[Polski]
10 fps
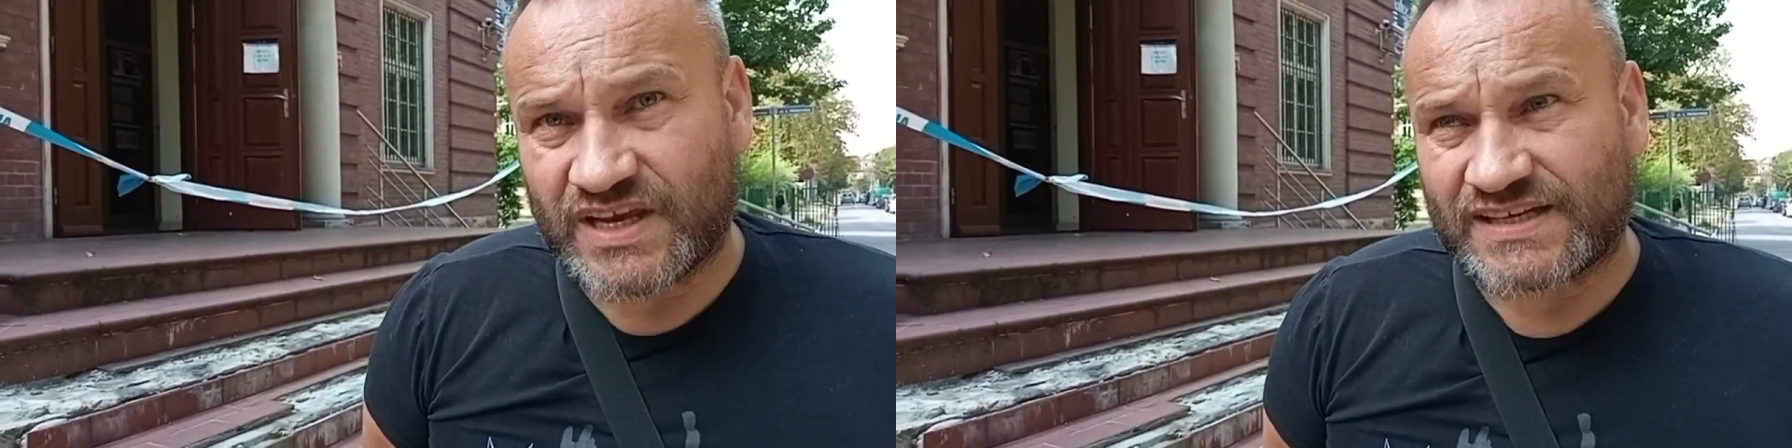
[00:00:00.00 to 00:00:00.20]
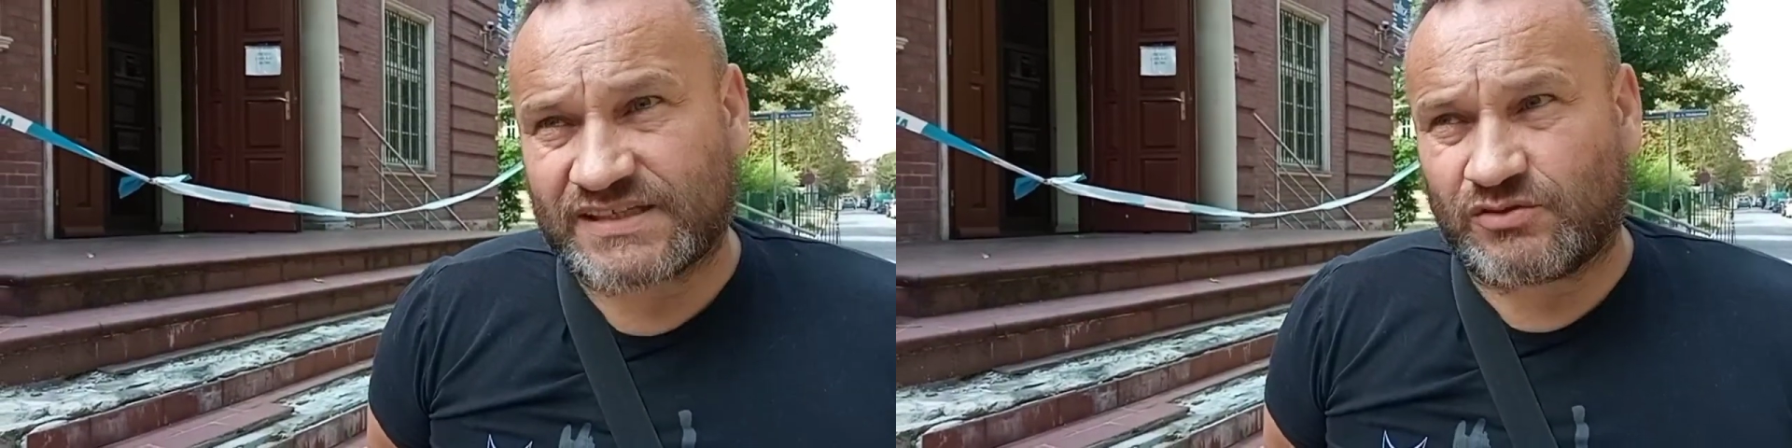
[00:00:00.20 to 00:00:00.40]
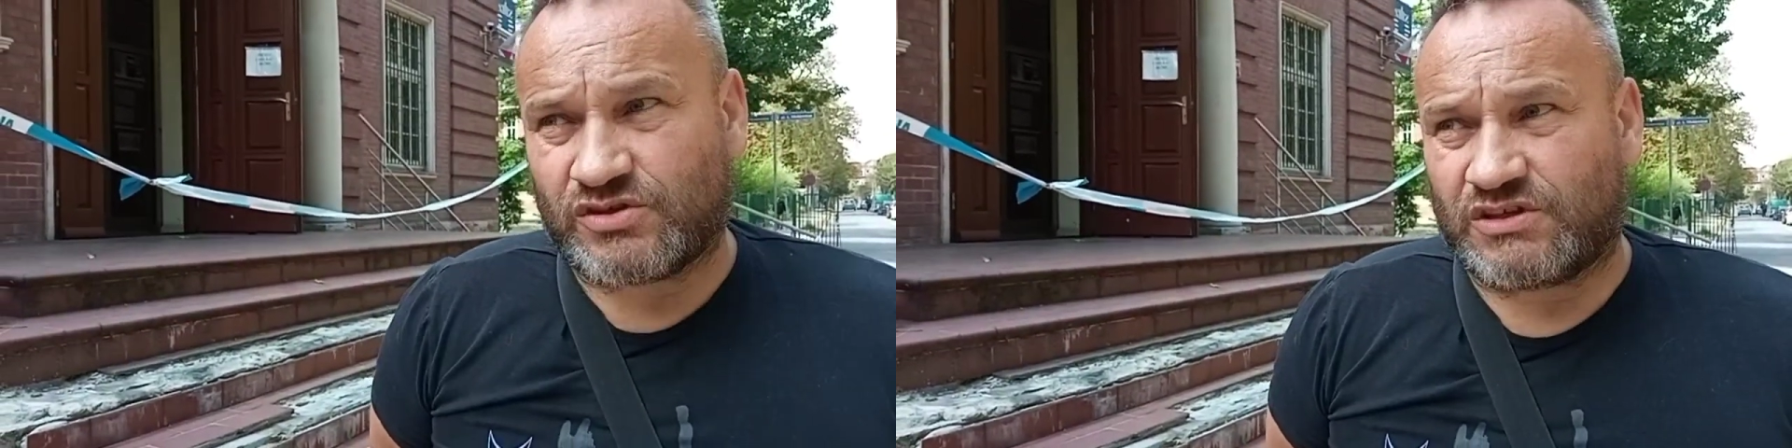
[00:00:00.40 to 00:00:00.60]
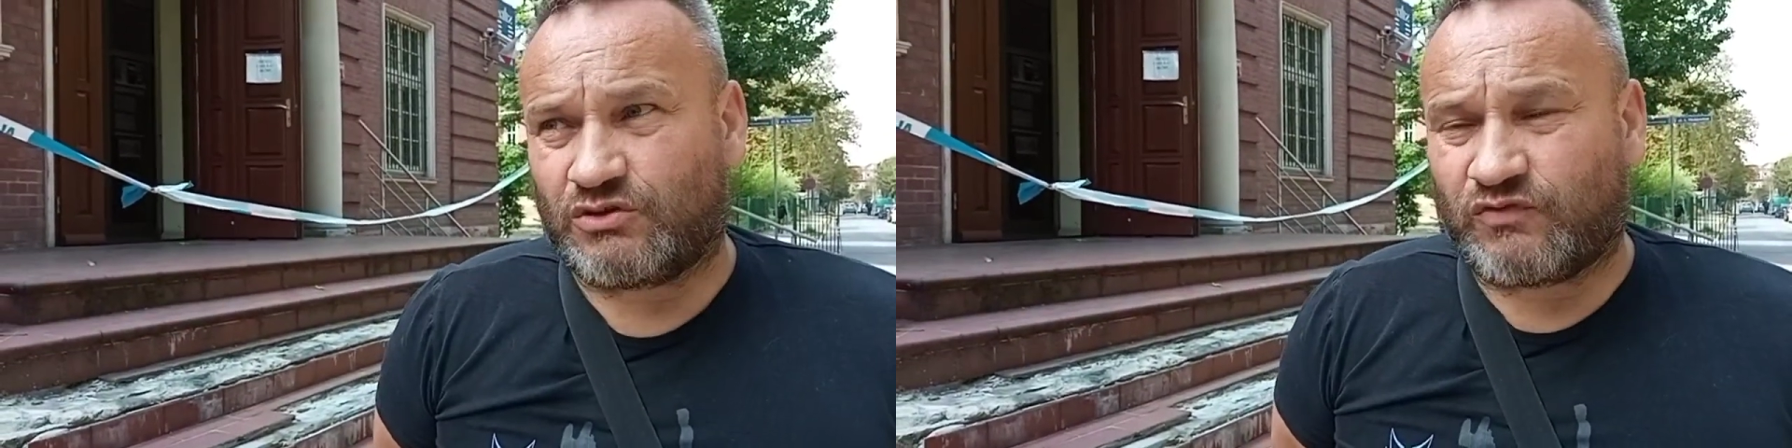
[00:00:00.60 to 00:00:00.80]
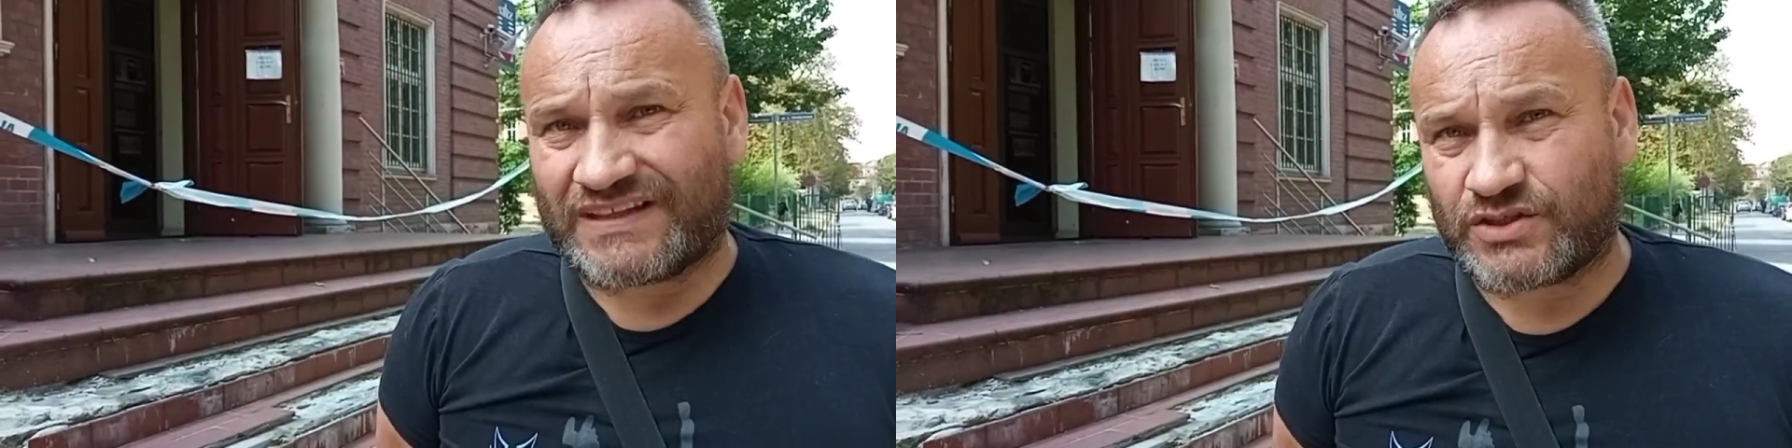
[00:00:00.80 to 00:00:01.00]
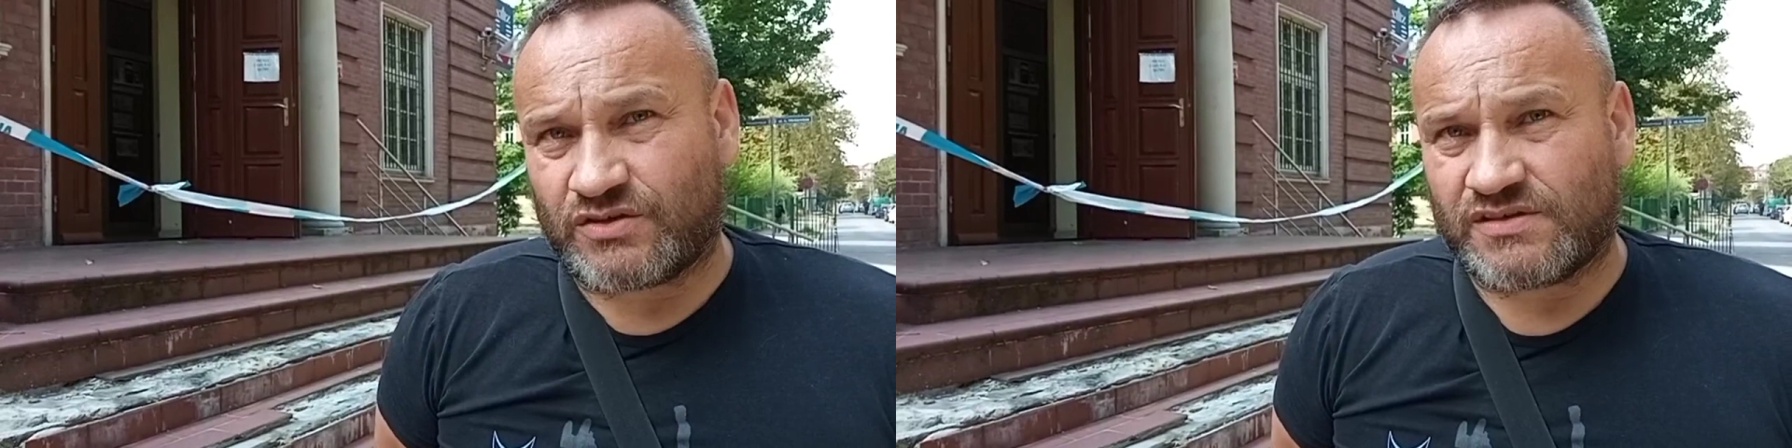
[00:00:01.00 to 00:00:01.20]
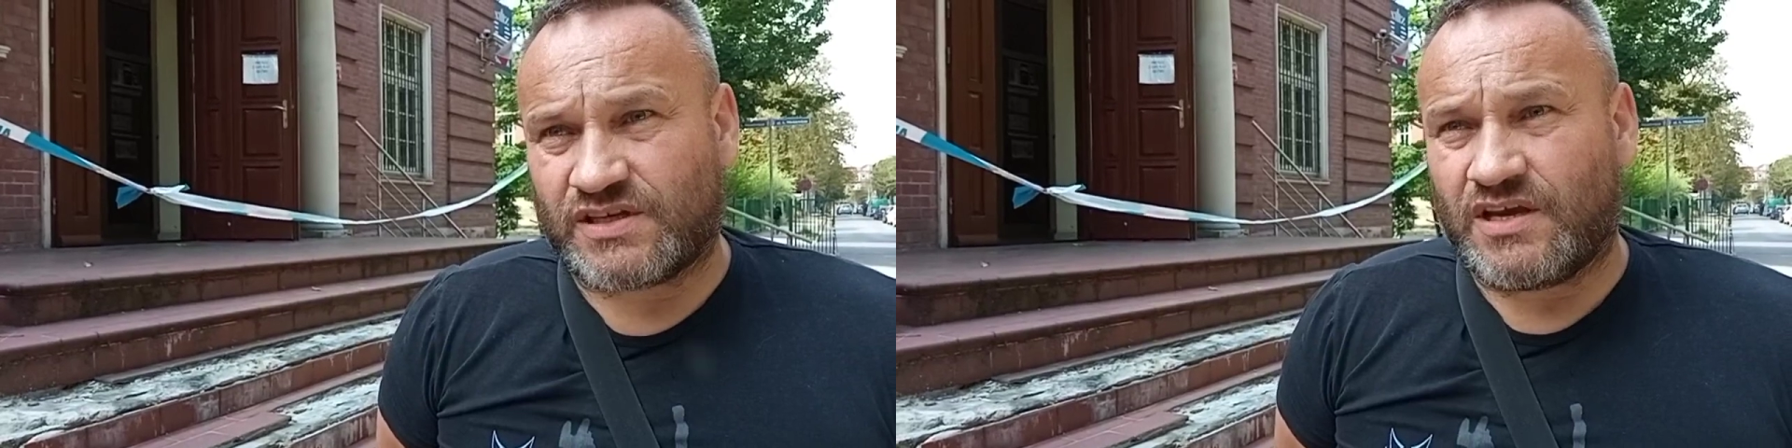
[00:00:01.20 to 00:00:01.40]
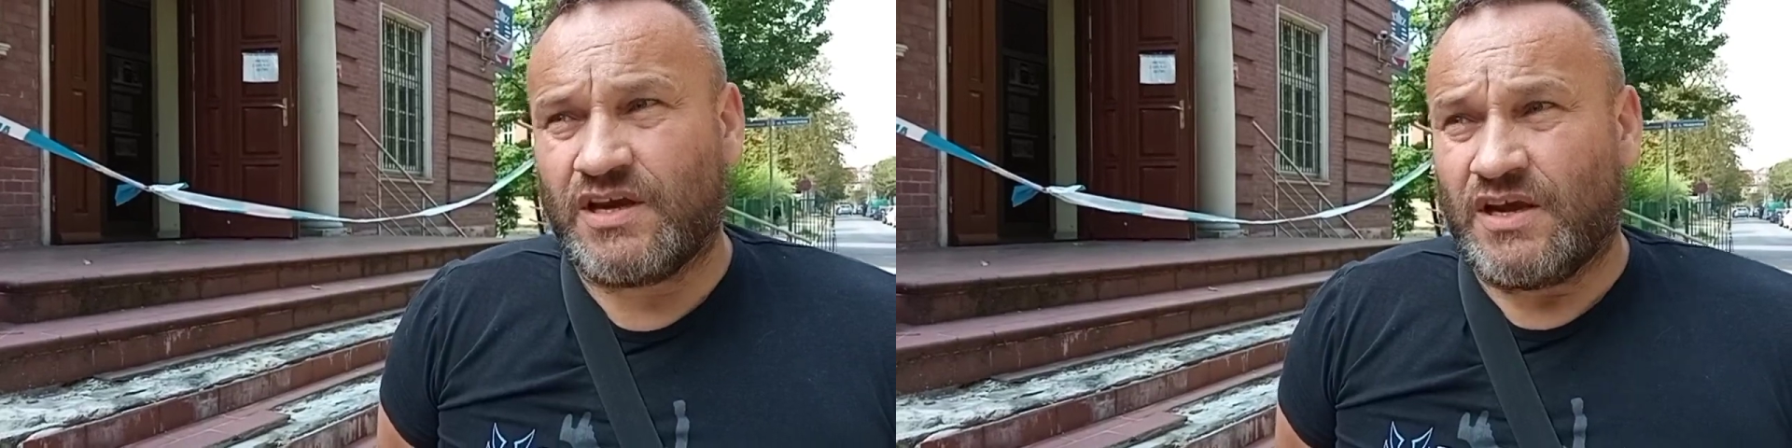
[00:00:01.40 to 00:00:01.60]
jasno, że do
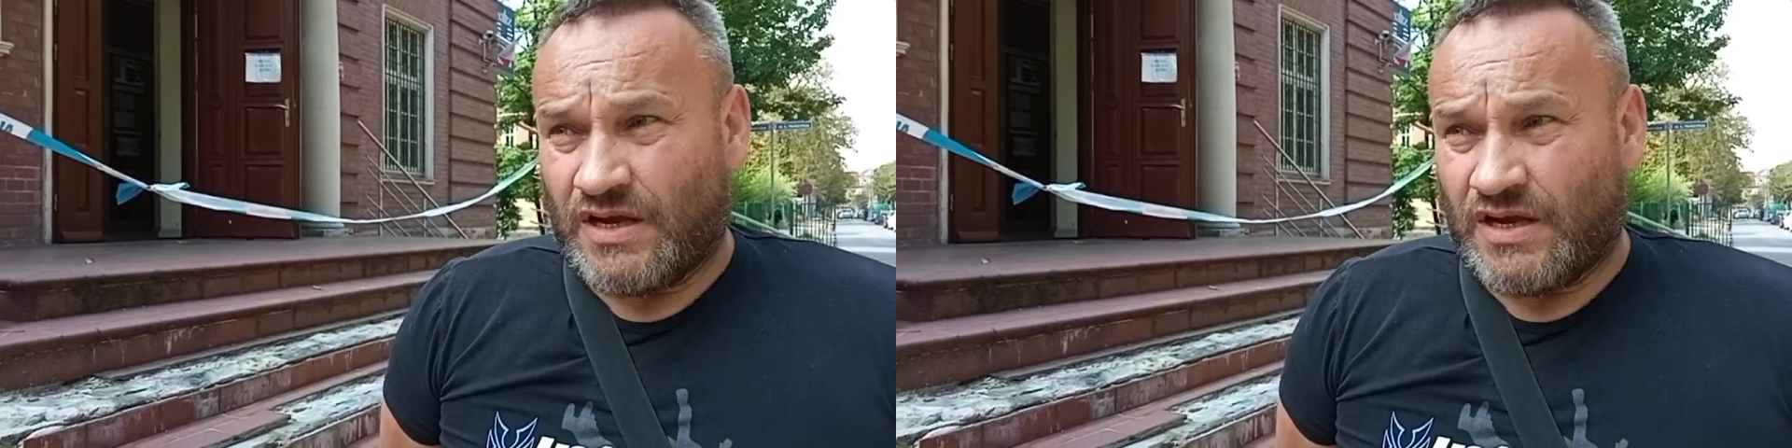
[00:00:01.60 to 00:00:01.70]
2020